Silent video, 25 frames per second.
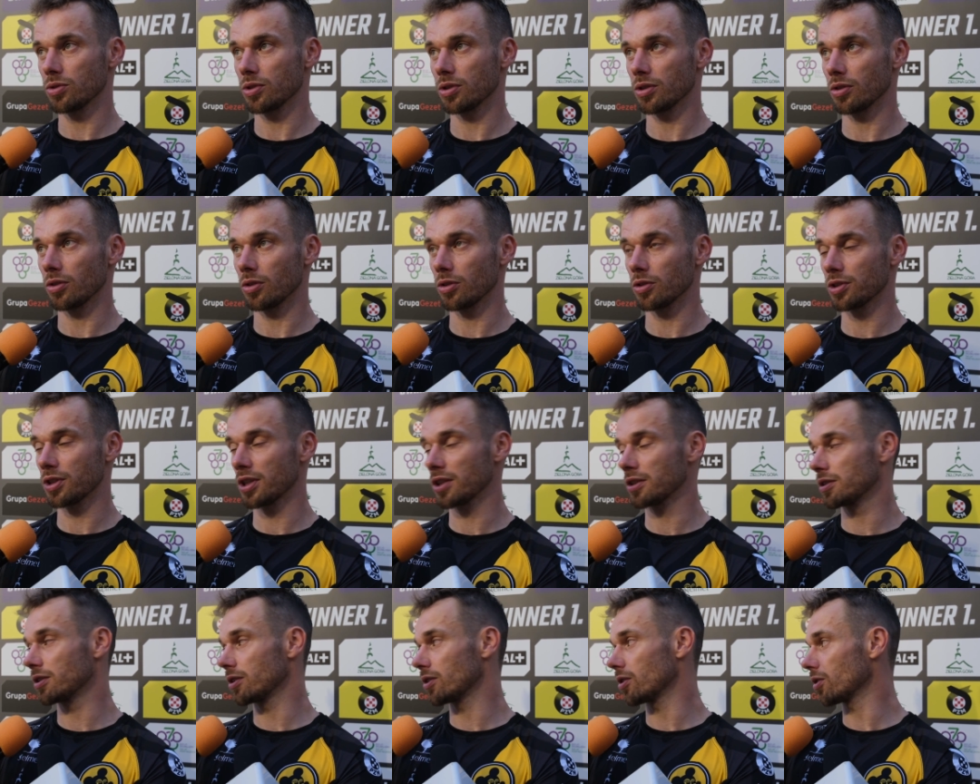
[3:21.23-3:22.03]
No,
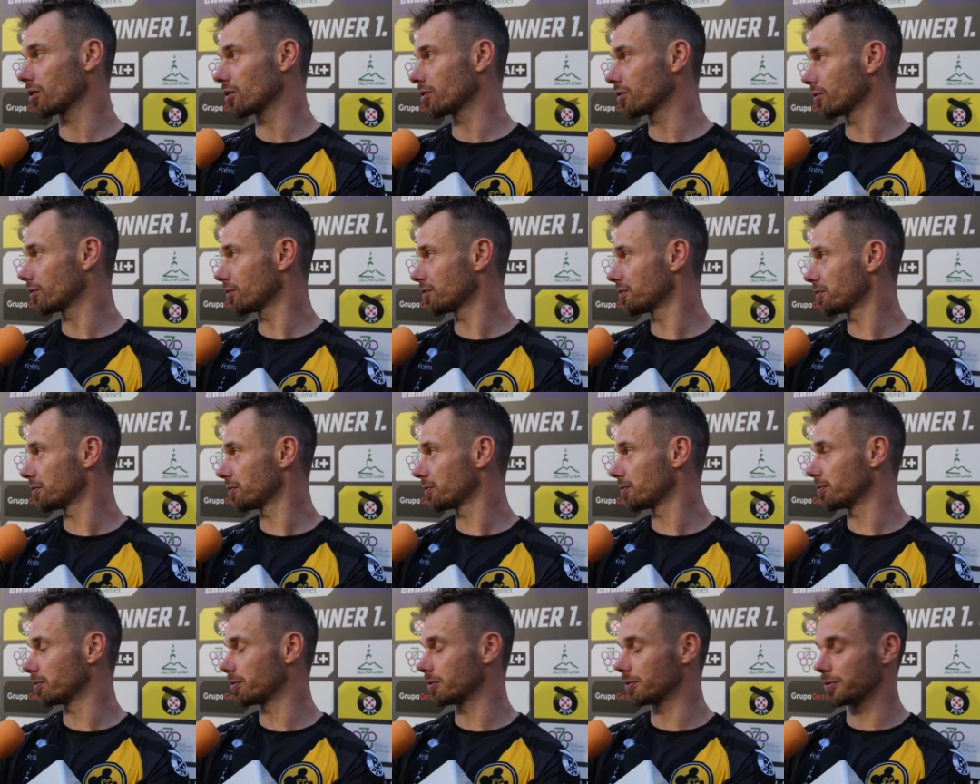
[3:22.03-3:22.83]
ostatni rok w,
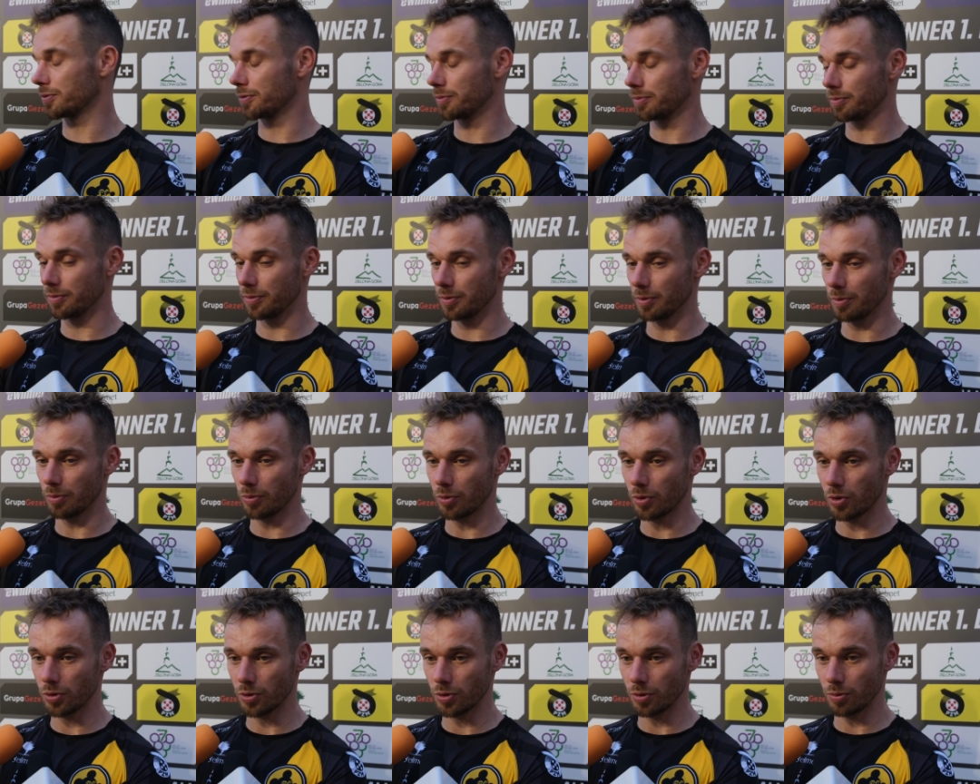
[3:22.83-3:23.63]
w,
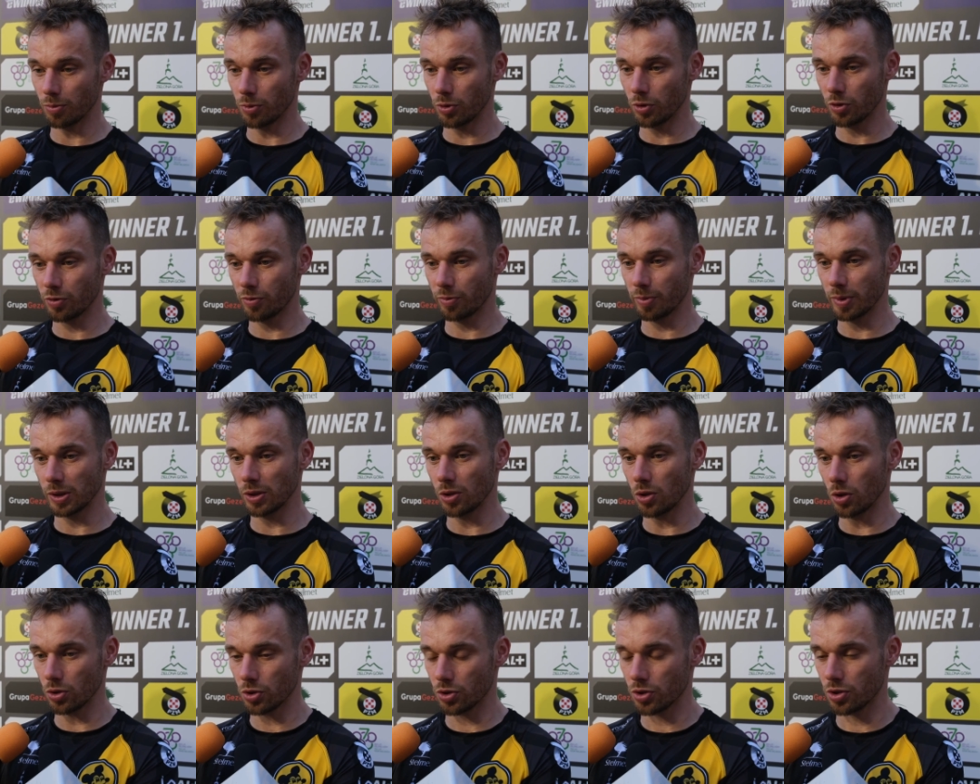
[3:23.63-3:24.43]
mój, mój w
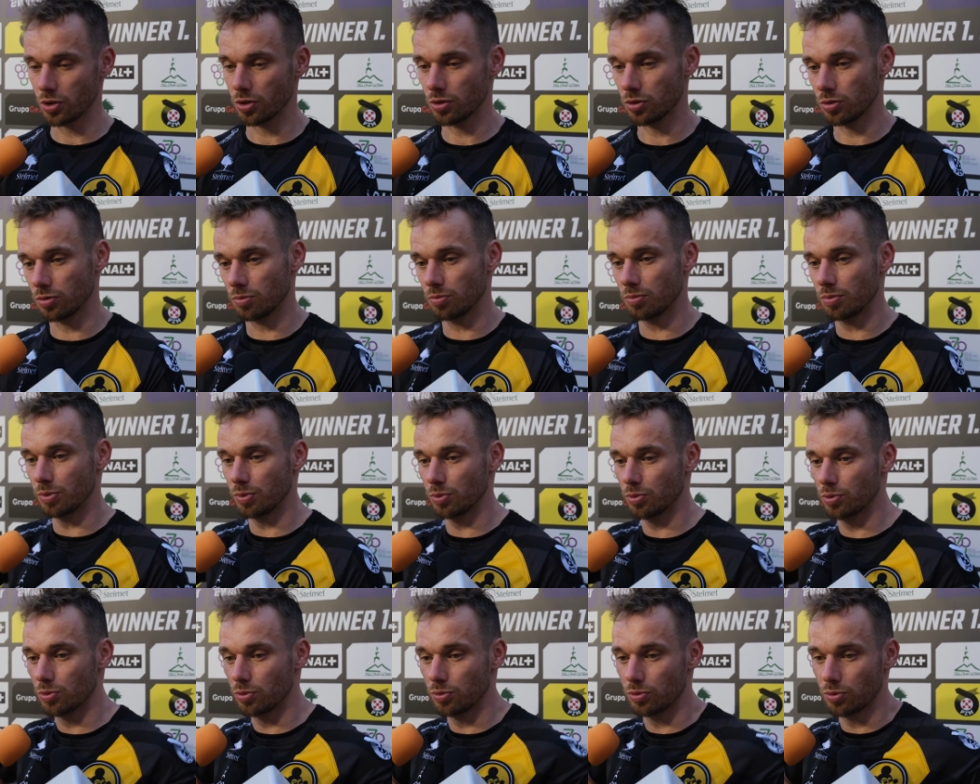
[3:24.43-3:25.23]
Bydgoszczy
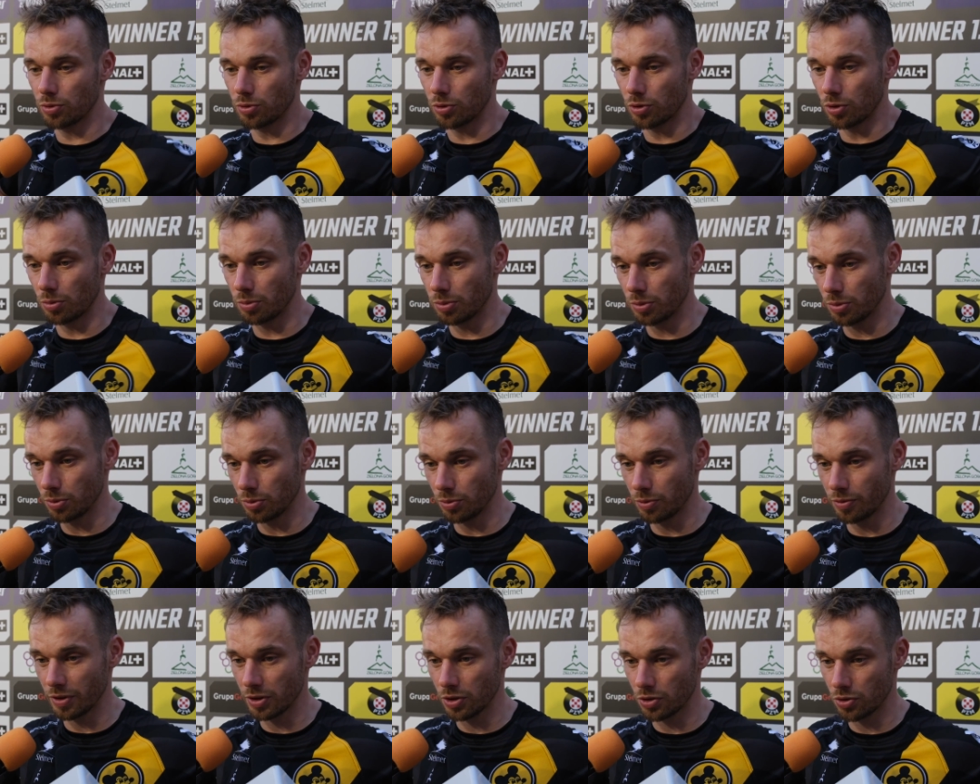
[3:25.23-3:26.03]
był, to był
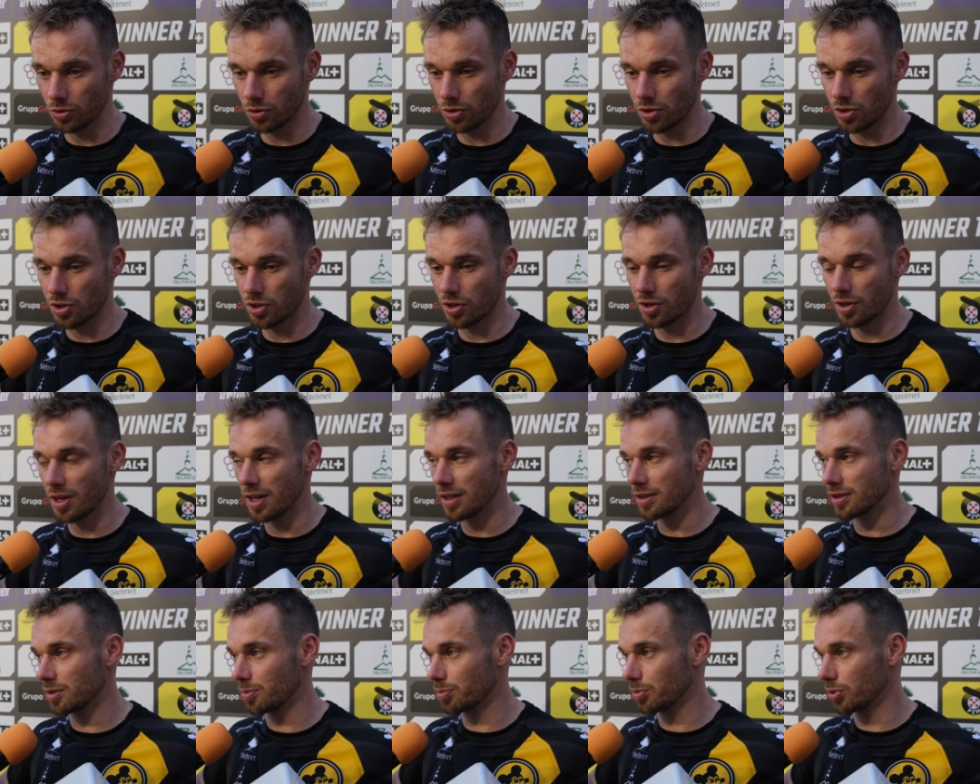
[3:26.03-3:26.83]

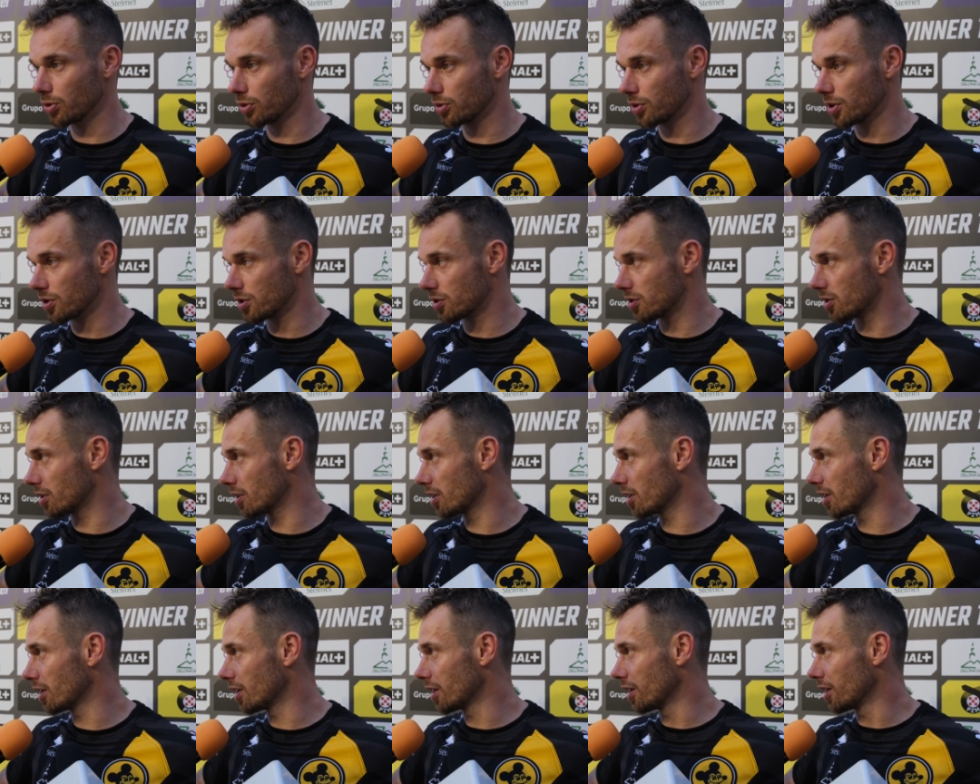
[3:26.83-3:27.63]
2013, Piotr jeszcze
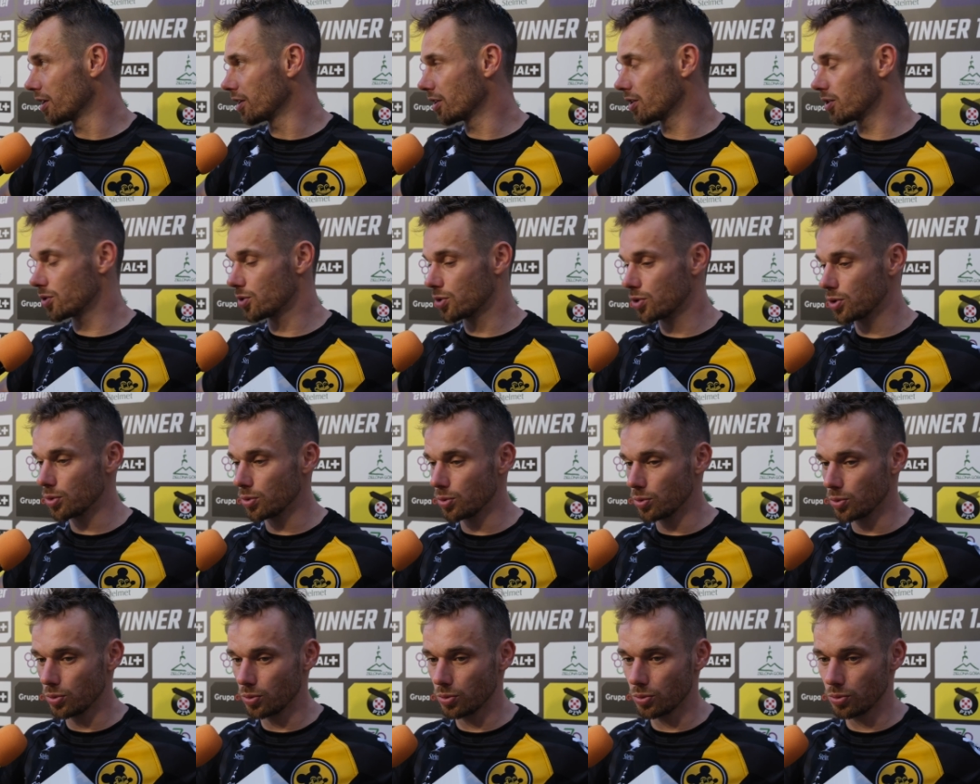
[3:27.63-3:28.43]

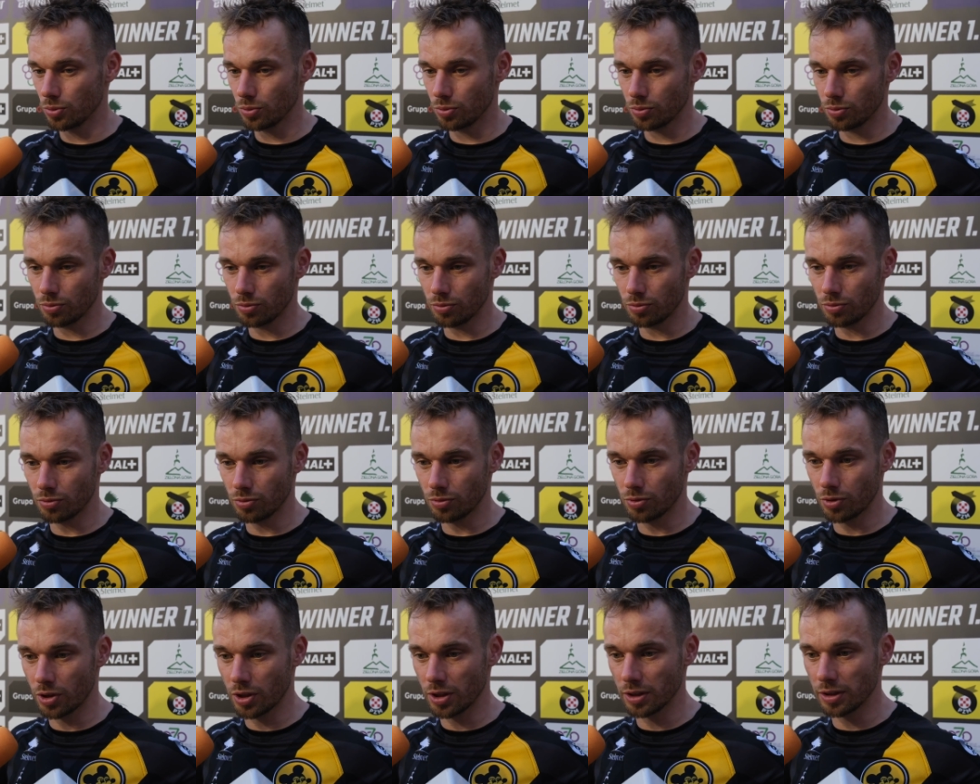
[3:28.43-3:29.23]
jeździł
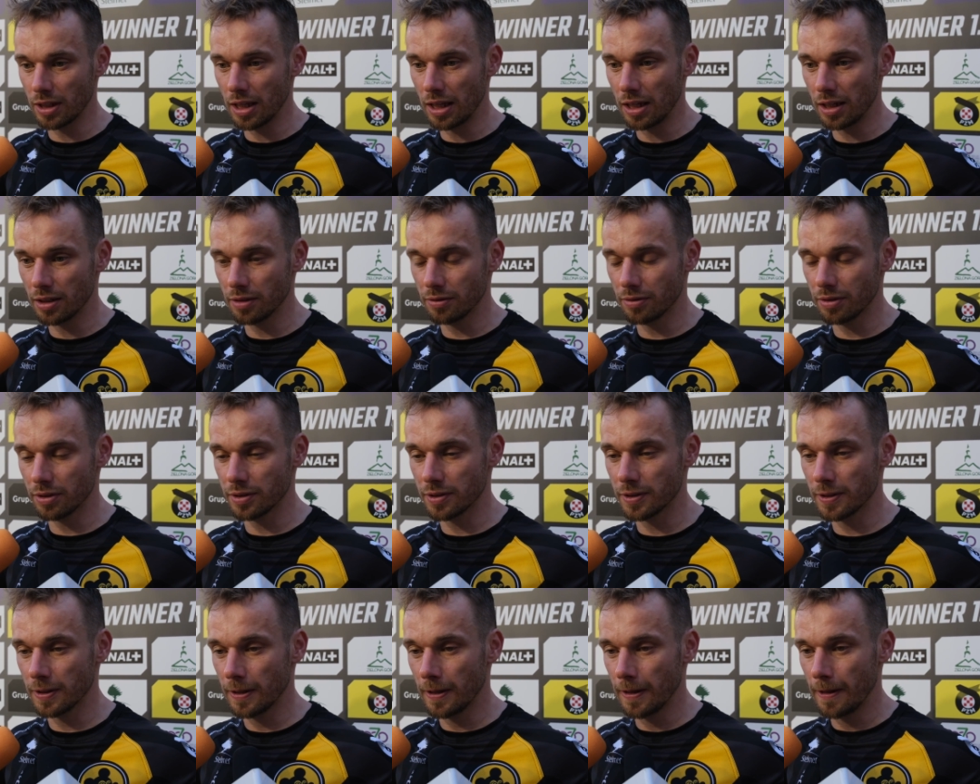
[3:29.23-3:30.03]
trochę dalej,
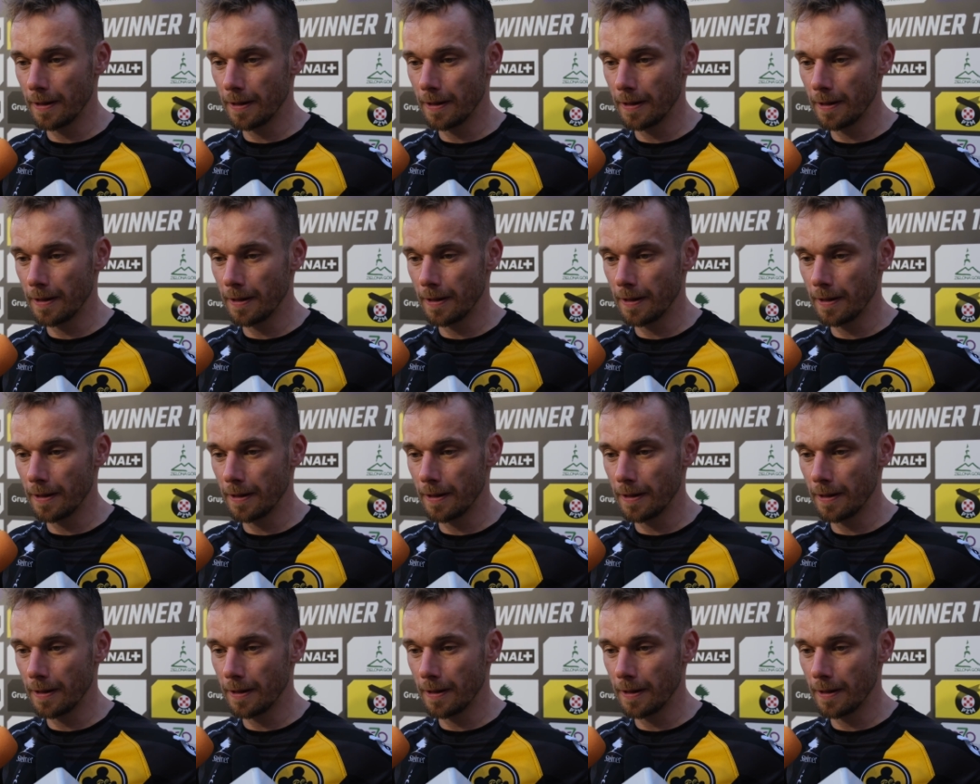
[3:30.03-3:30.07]
więc